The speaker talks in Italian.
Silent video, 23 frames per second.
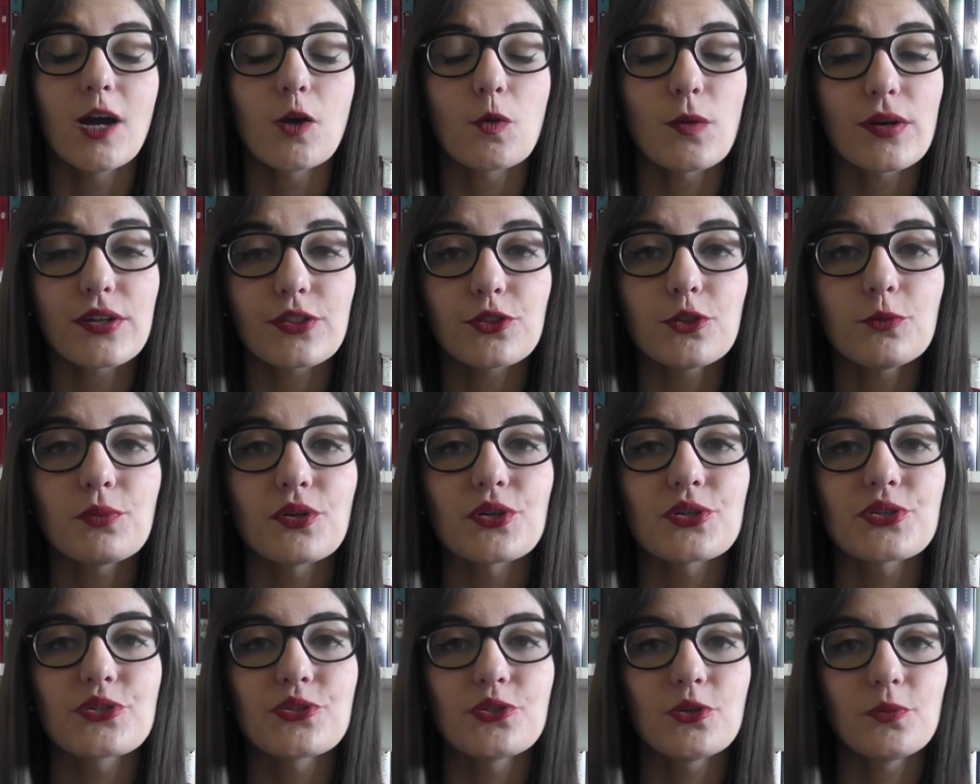Quarto
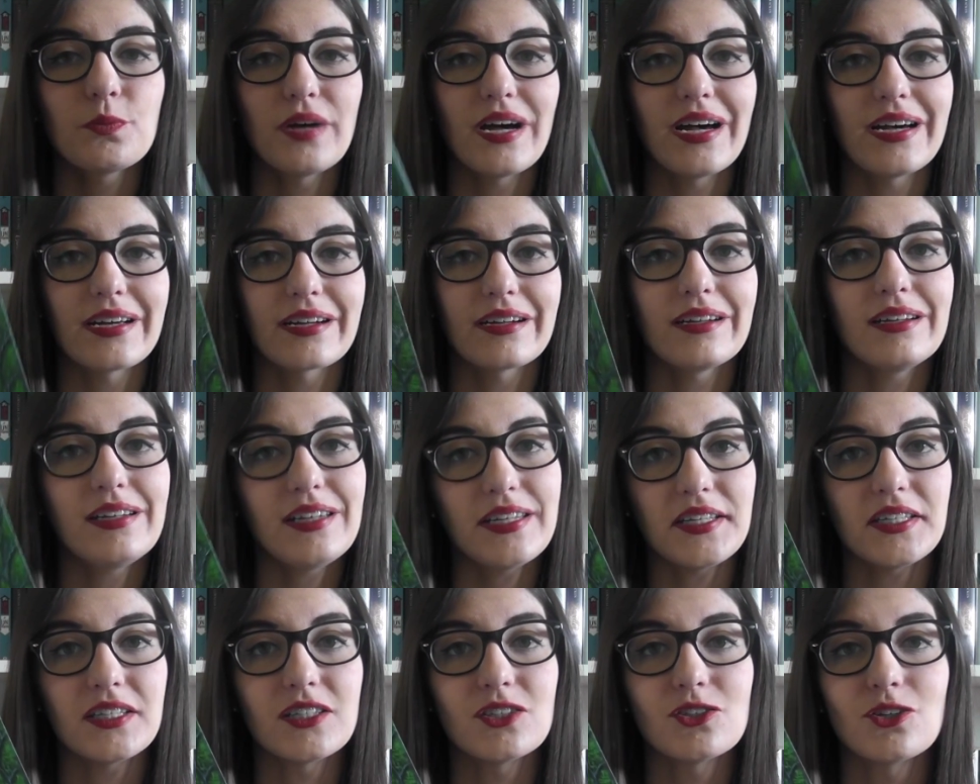posto per
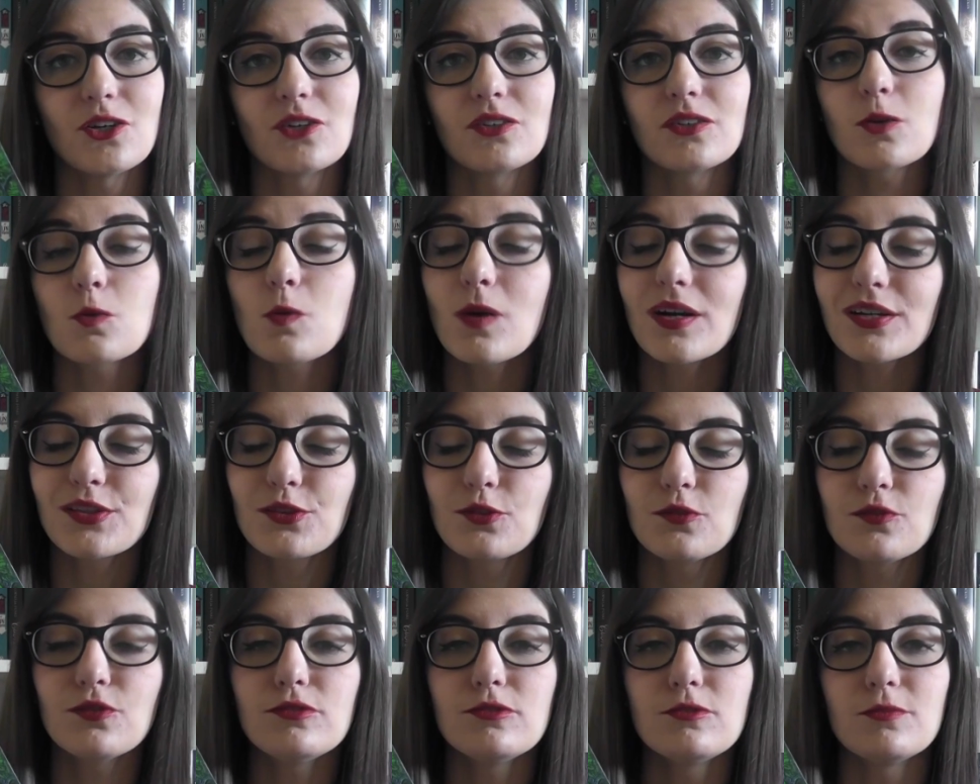Legion,
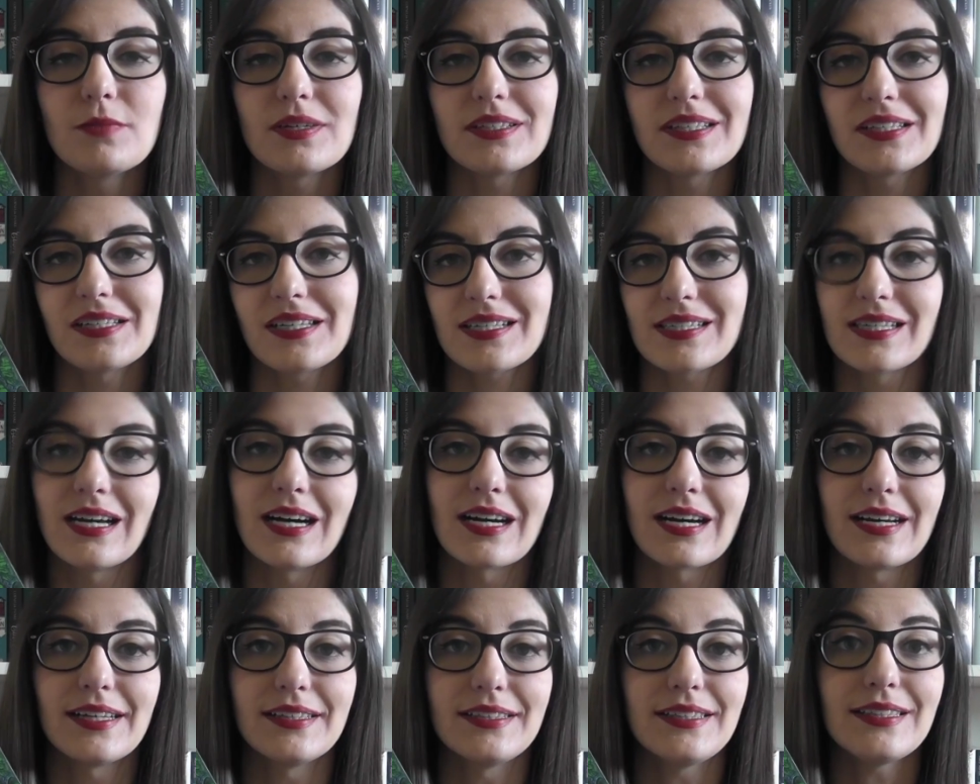quarto volume della
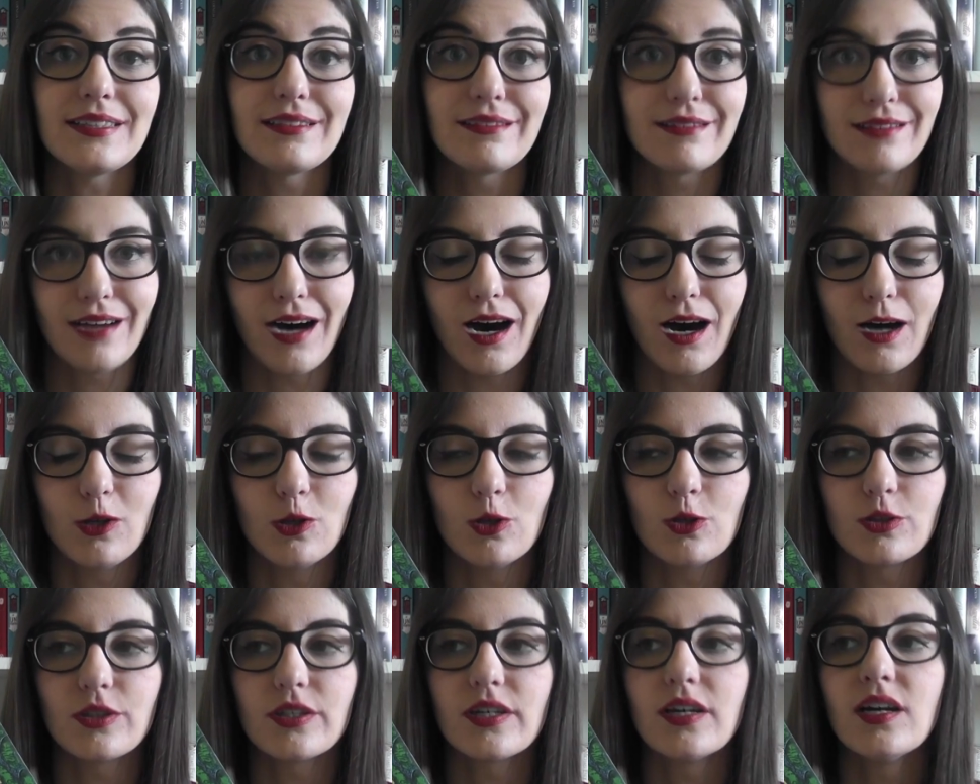saga di
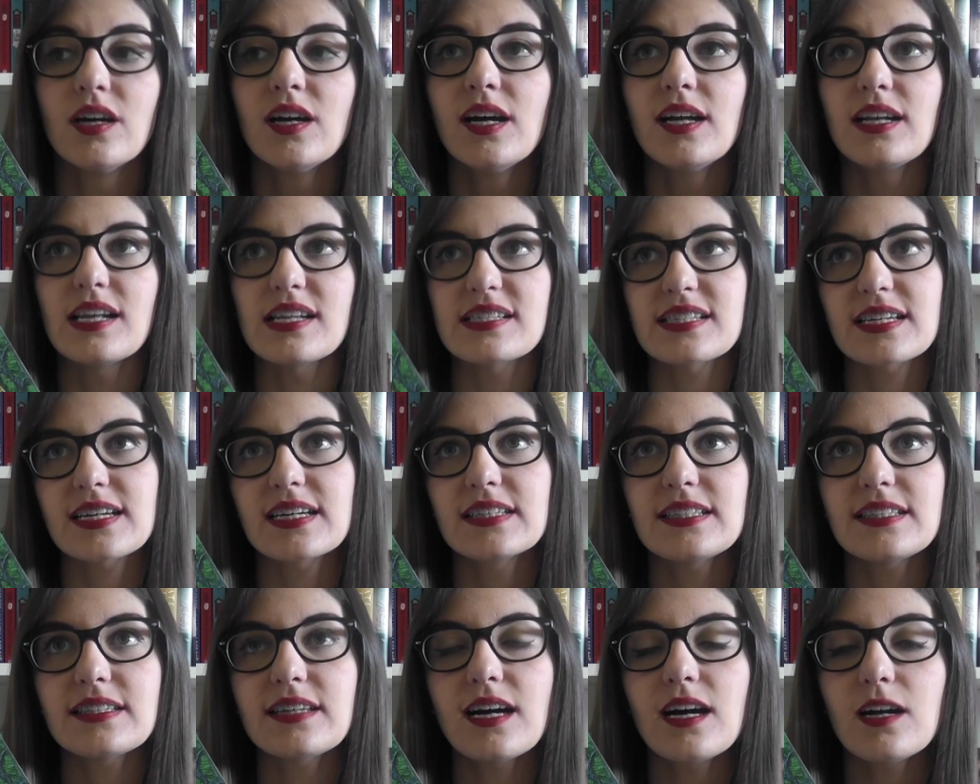Talon. La
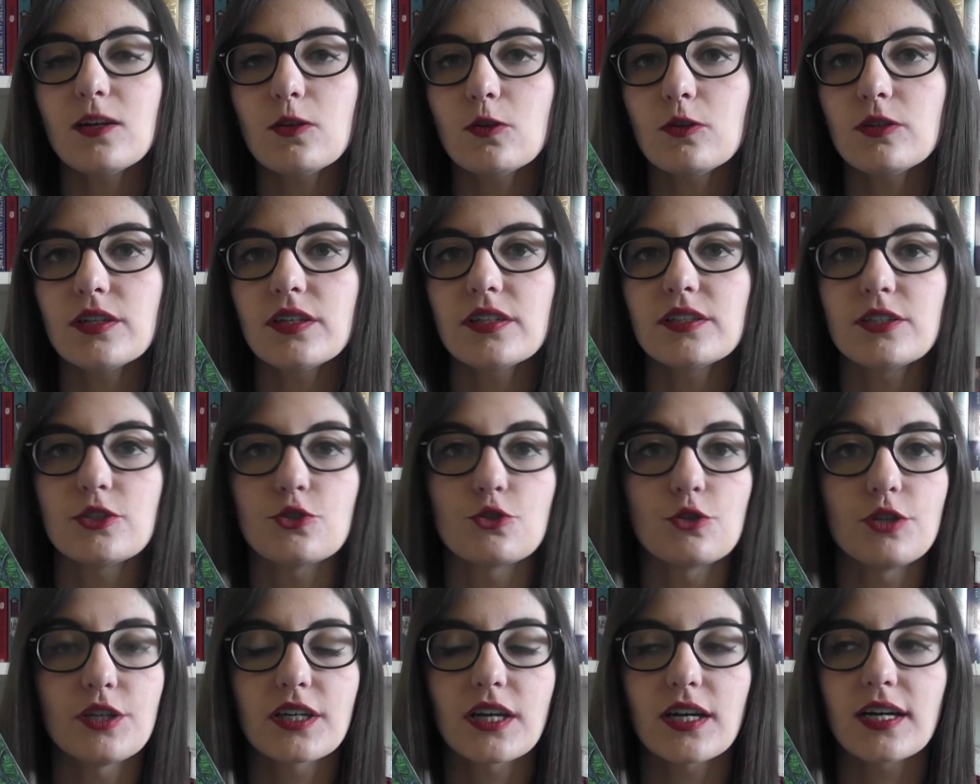saga di Talon di
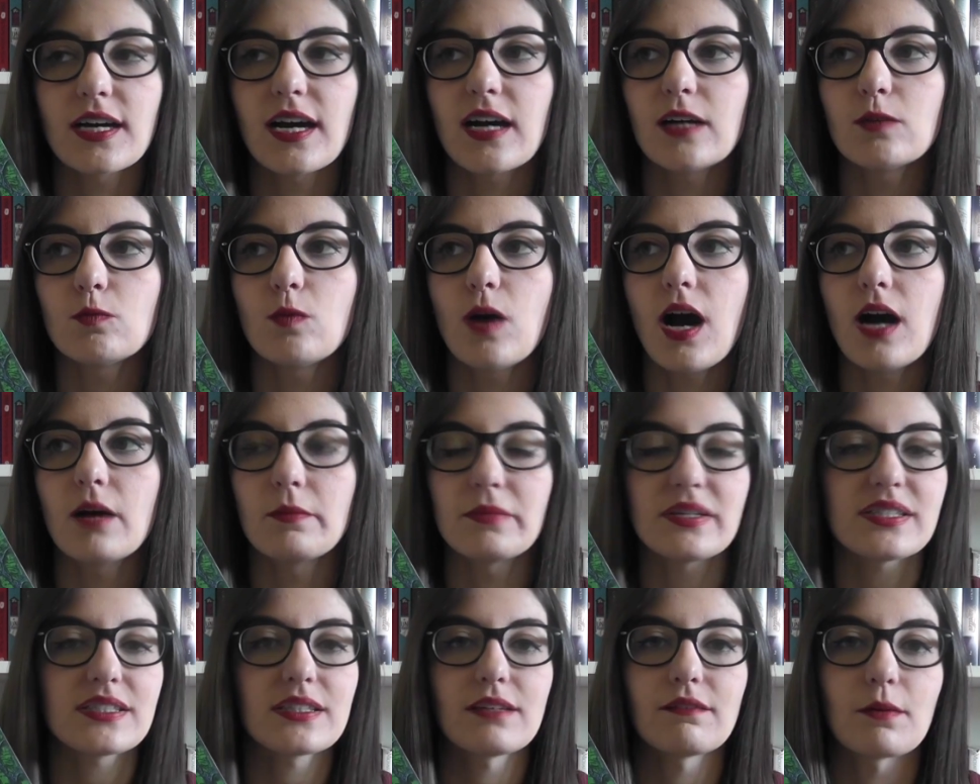Julie Kagawa a
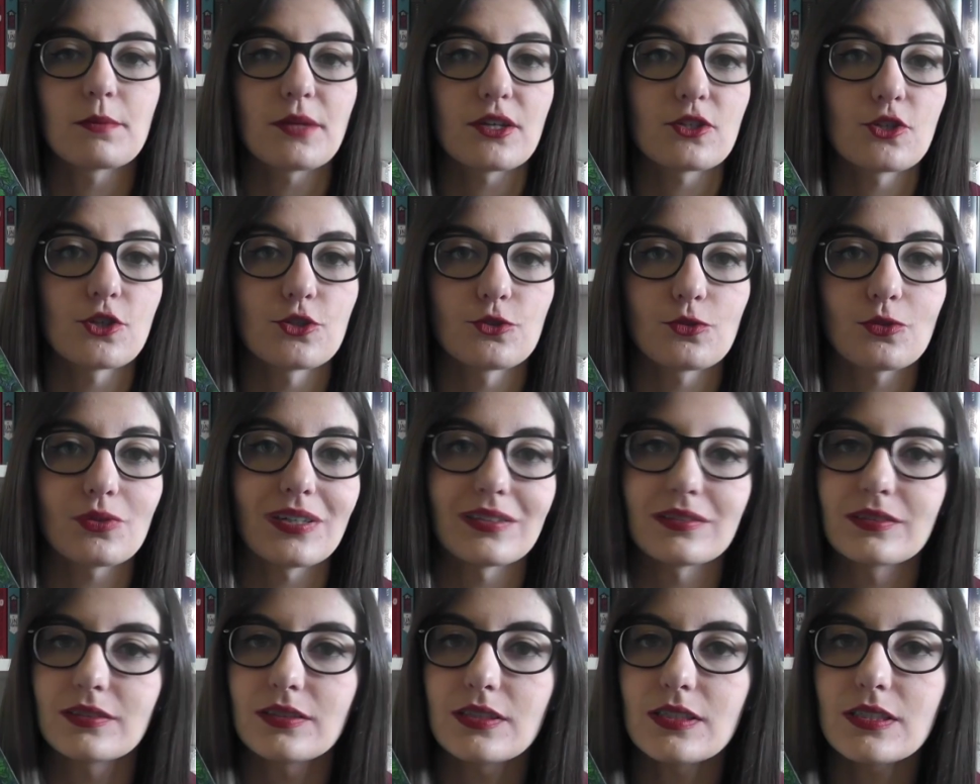me stava piacendo
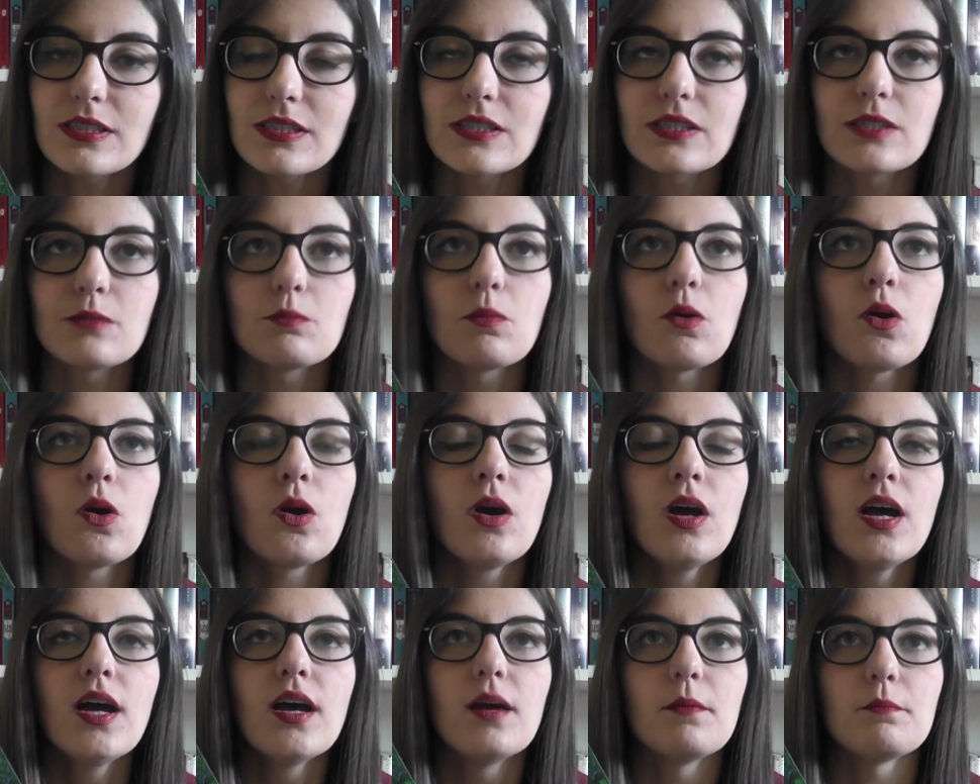tantissimo,
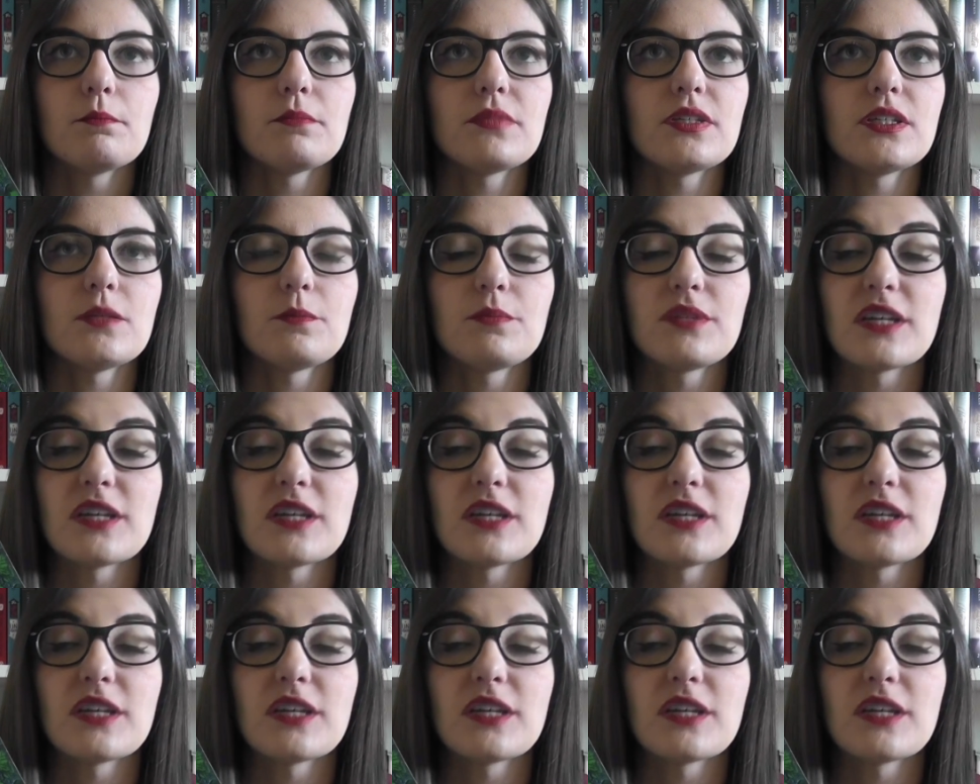mi